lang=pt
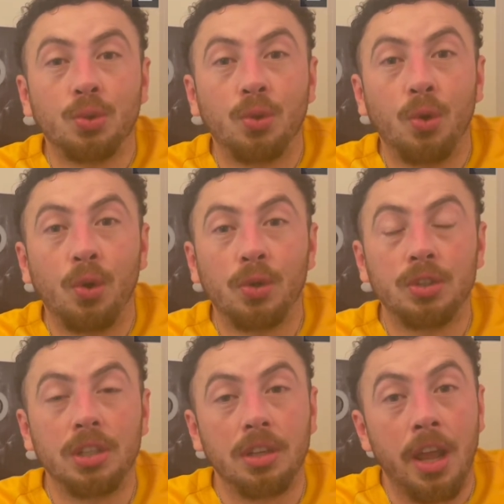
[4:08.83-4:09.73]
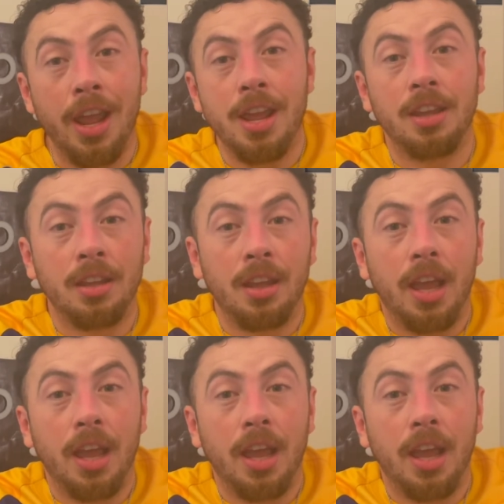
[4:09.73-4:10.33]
coro de ei,